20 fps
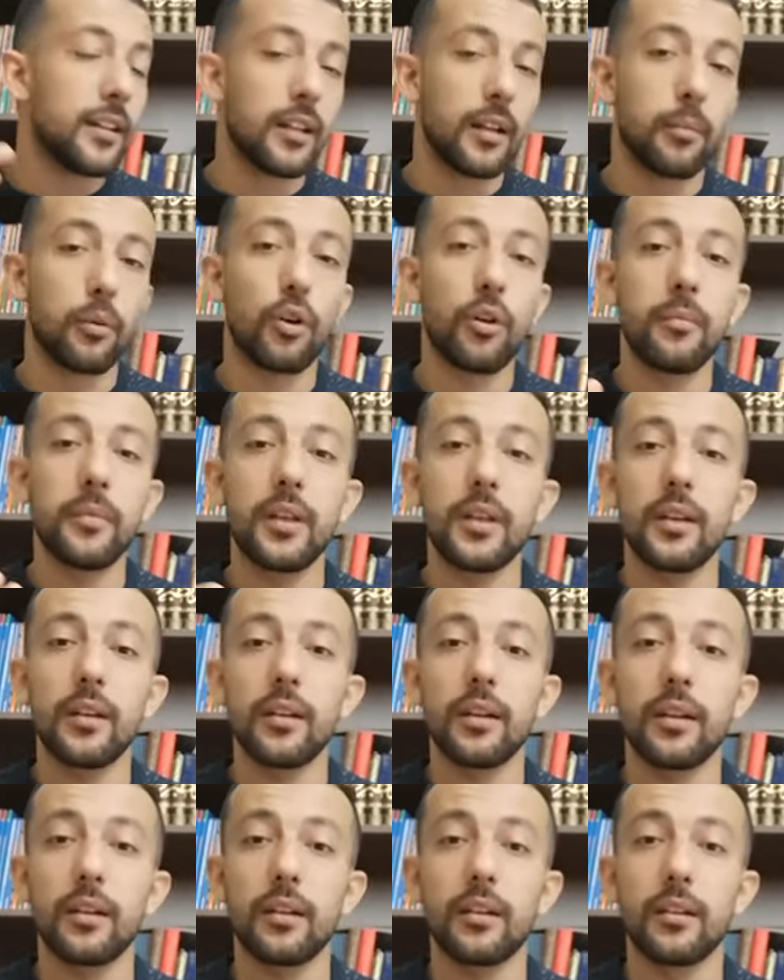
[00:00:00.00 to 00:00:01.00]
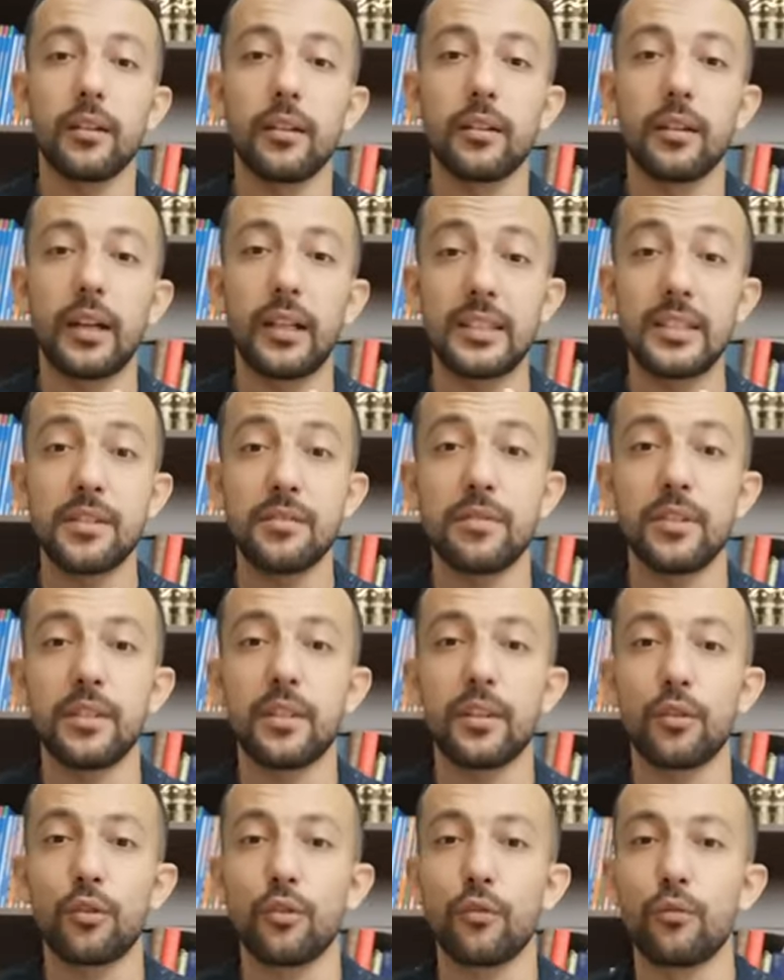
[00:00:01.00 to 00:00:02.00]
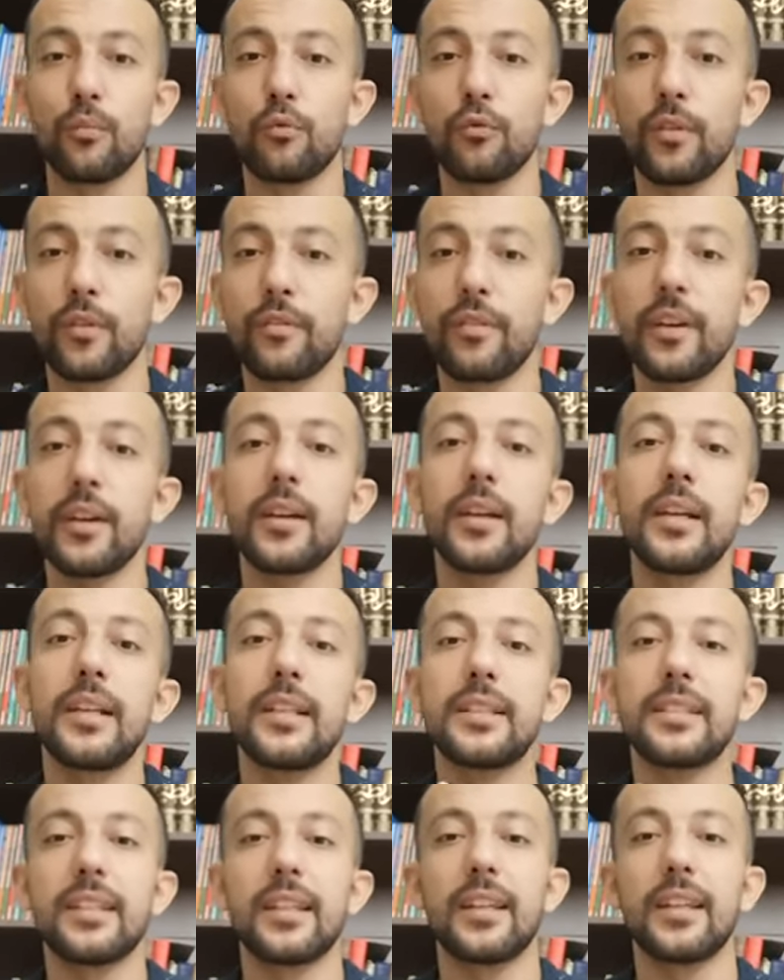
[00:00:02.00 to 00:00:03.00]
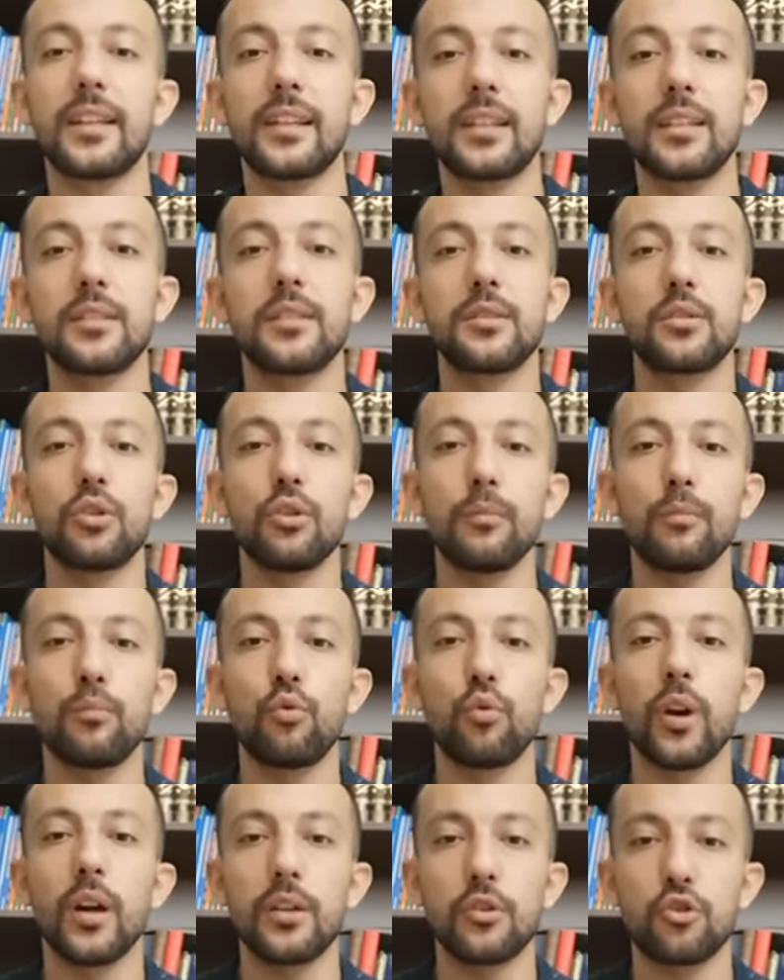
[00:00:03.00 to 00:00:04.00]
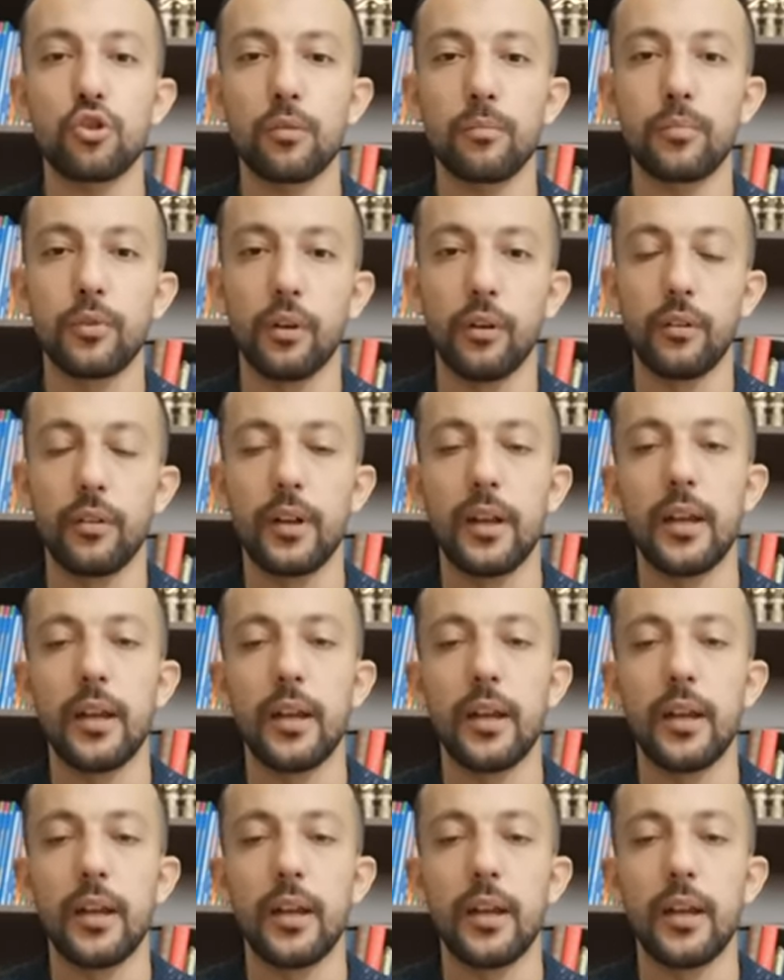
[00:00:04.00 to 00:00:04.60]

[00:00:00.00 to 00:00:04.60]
La première euh, activité que vous pouvez faire, c'est question pour un champion.